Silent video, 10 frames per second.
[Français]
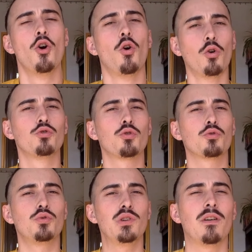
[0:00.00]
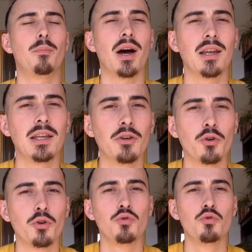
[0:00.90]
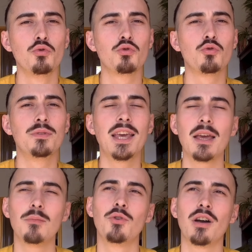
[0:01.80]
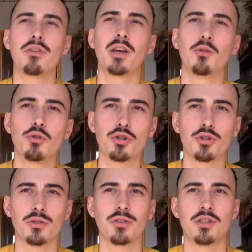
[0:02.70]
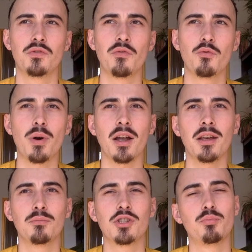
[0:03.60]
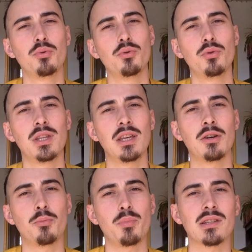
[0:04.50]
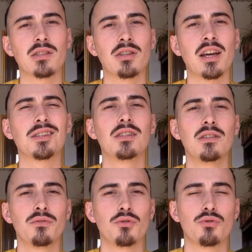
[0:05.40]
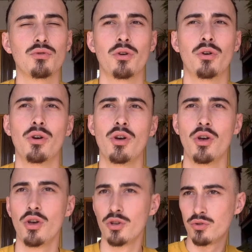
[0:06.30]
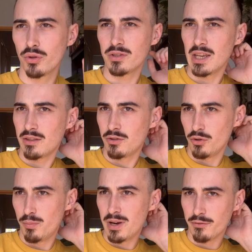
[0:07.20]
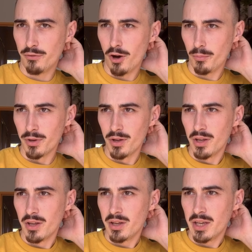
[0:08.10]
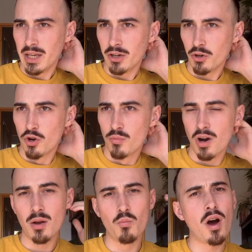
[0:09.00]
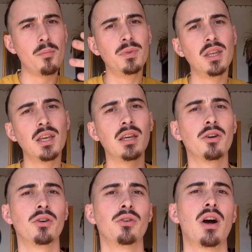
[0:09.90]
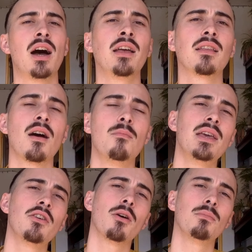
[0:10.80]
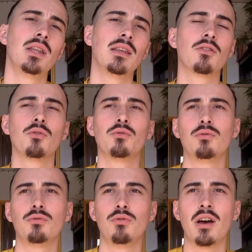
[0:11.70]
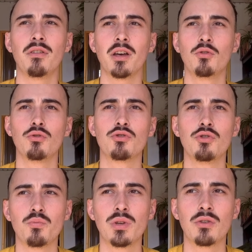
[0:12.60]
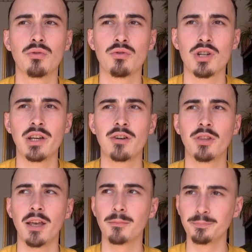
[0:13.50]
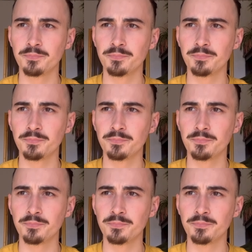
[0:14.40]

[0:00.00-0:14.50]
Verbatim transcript: Aujourd'hui, on va parler euh, du YouTube Game de la vraie gauche. Je vais vous parler un petit peu des personnes actives sur sur cette plateforme et comment elles m'ont amené à être un meilleur militant de la vraie gauche depuis que je les connais.